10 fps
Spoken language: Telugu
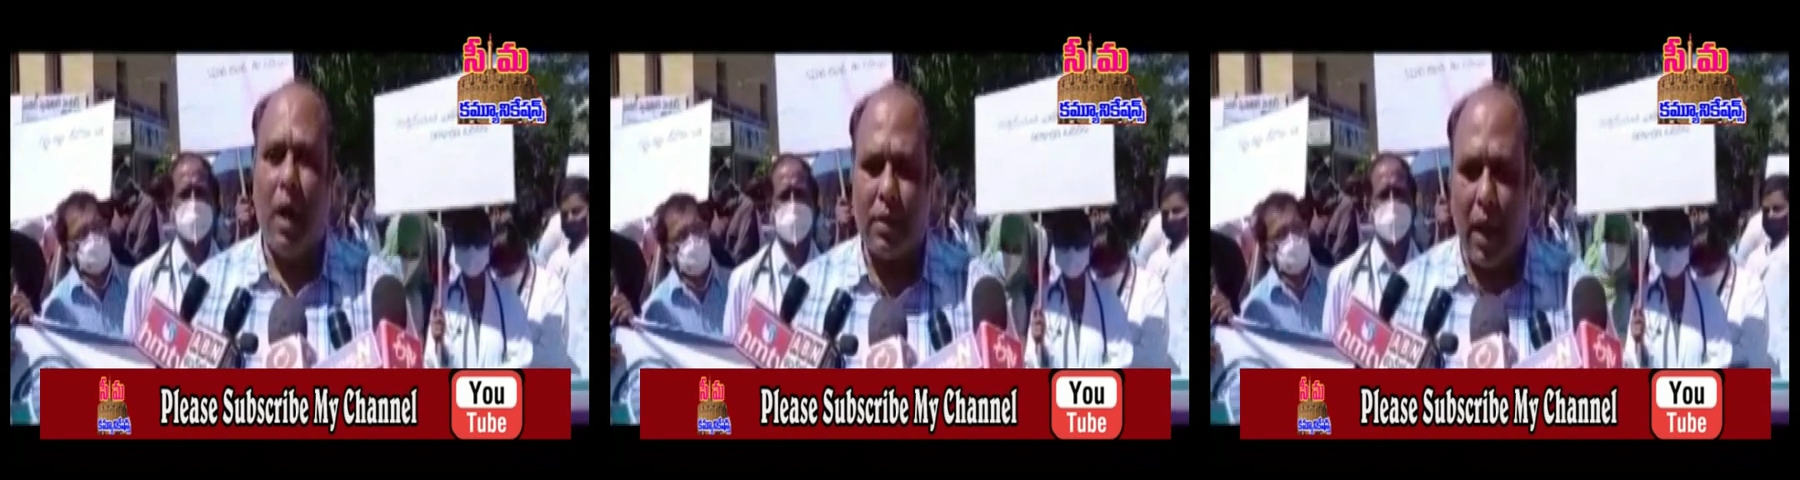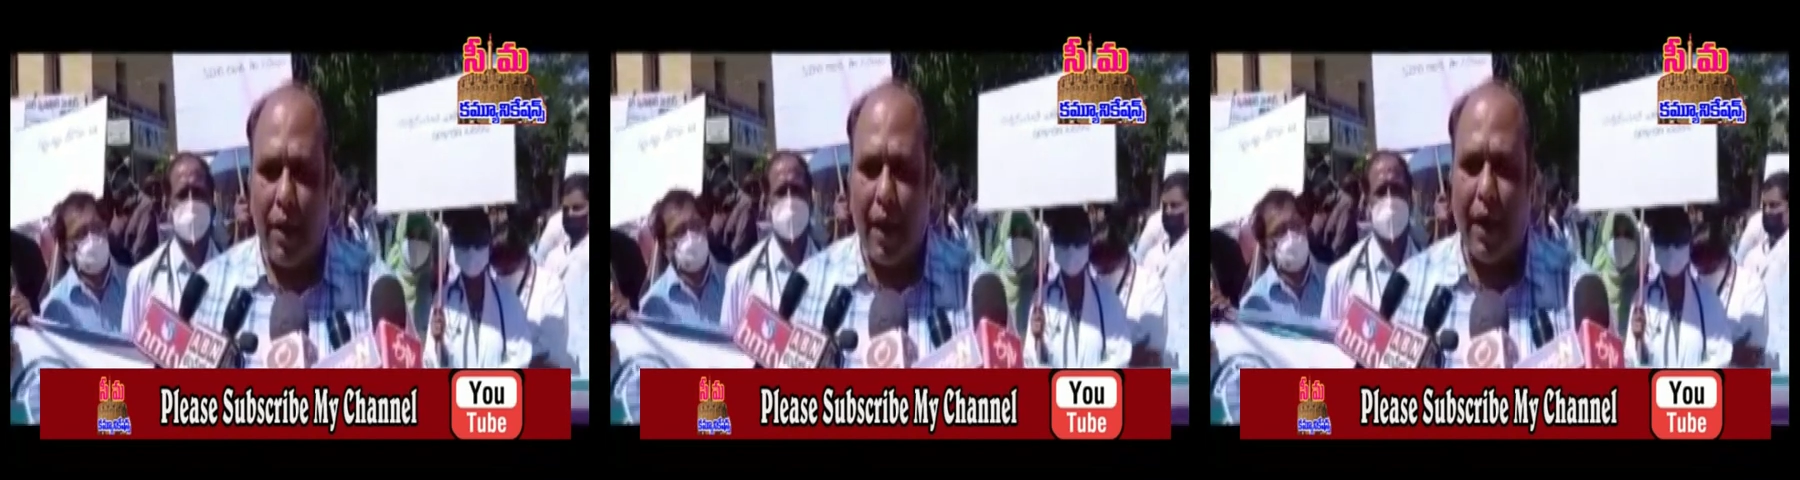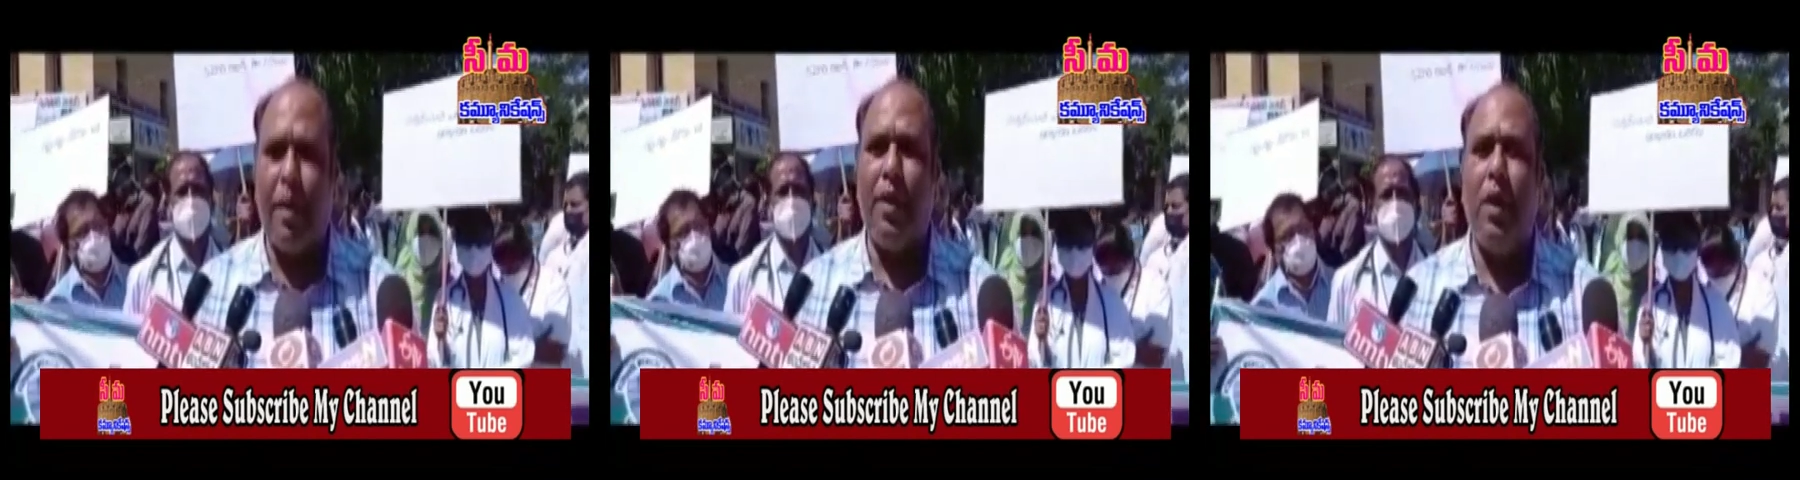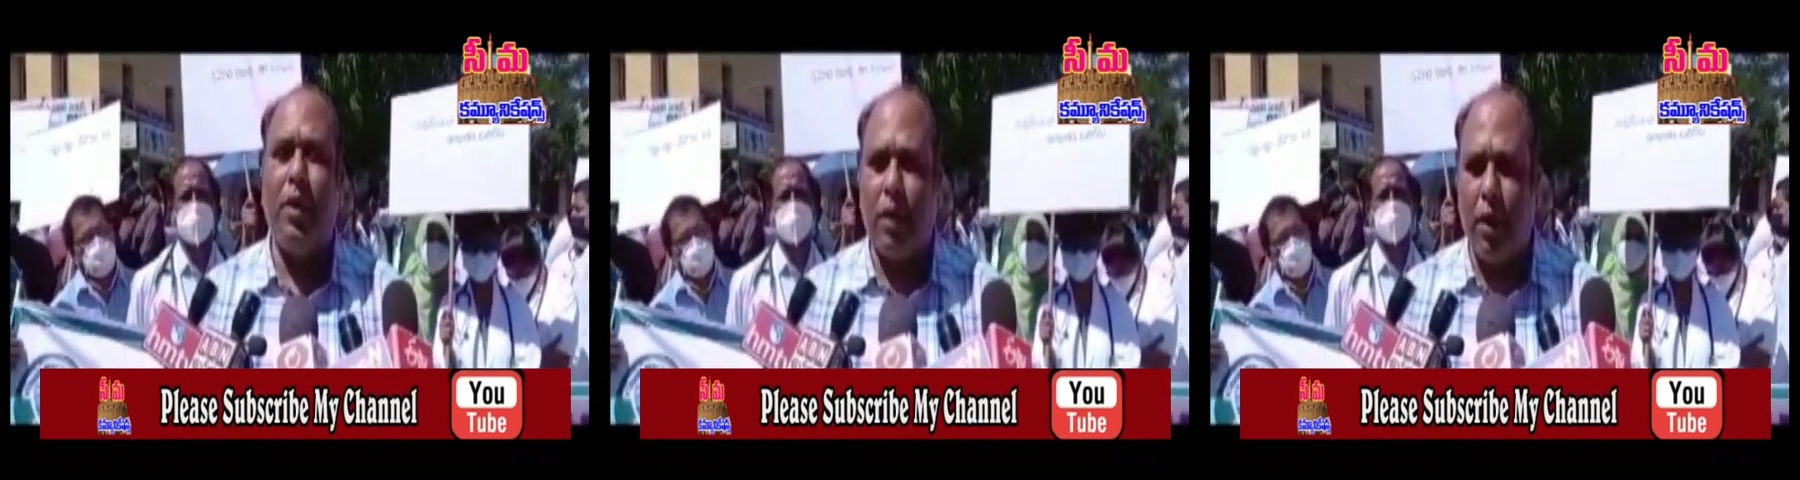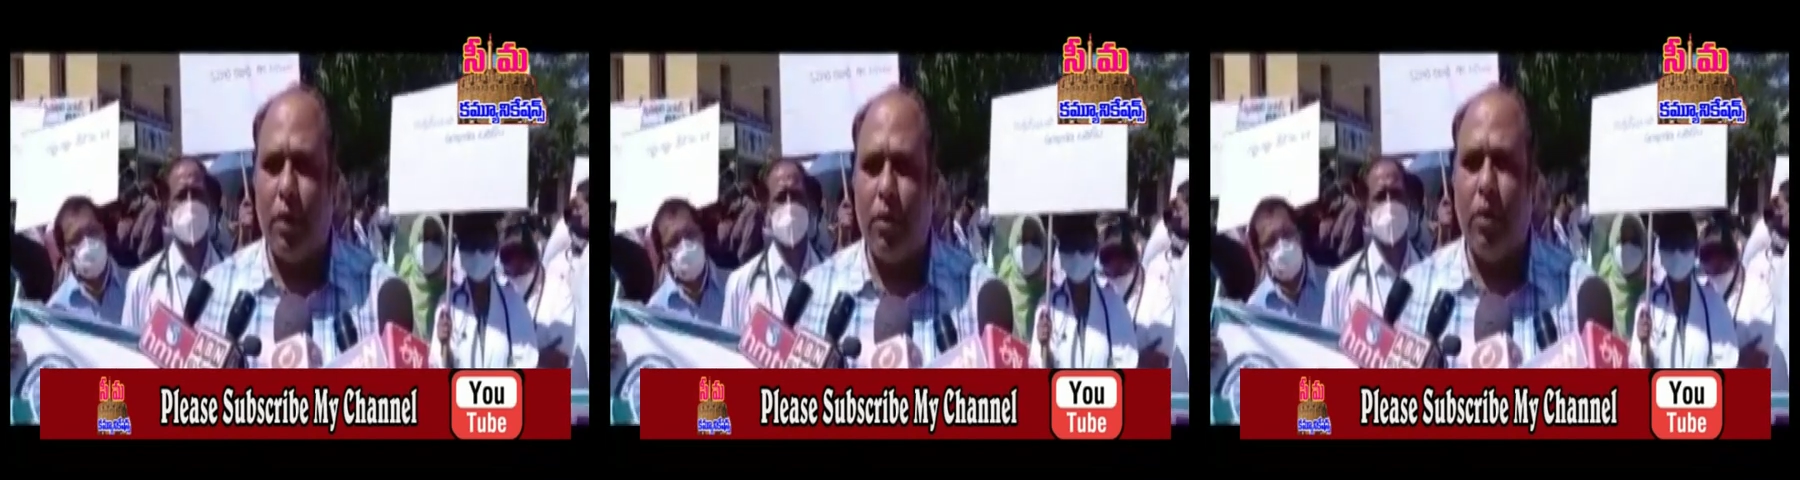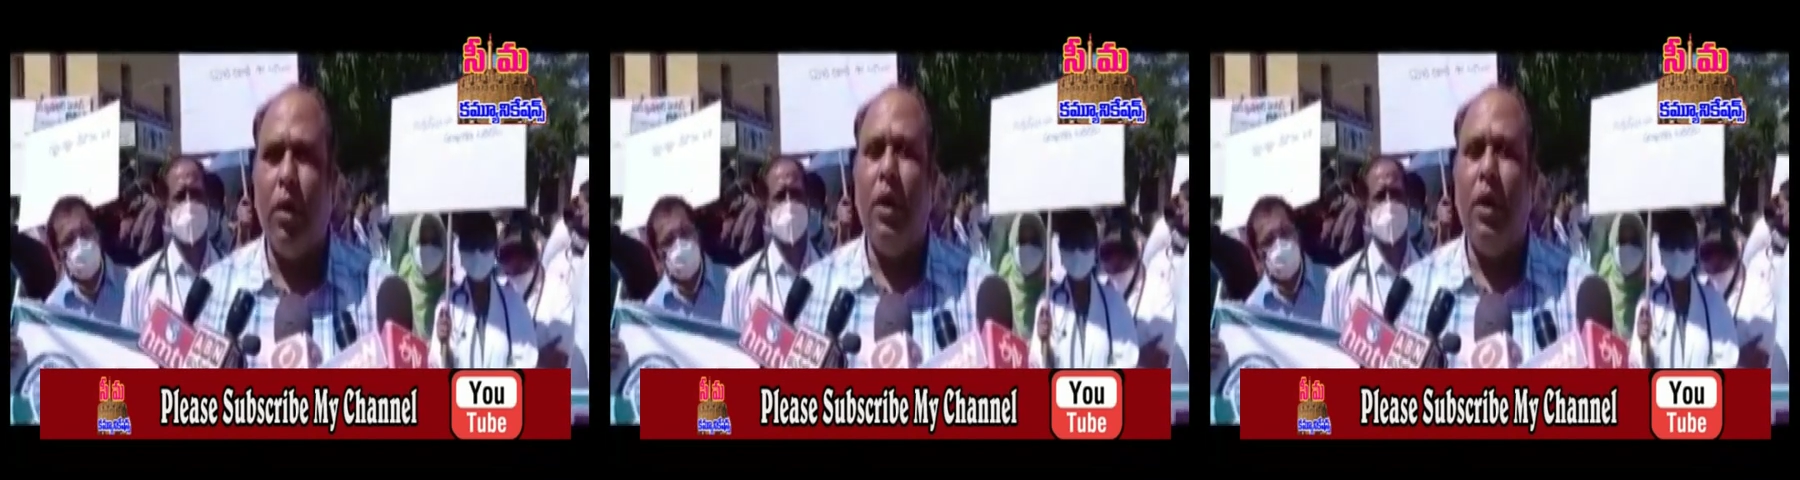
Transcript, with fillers: అసాధారణ బదిలీలు చేయొద్దు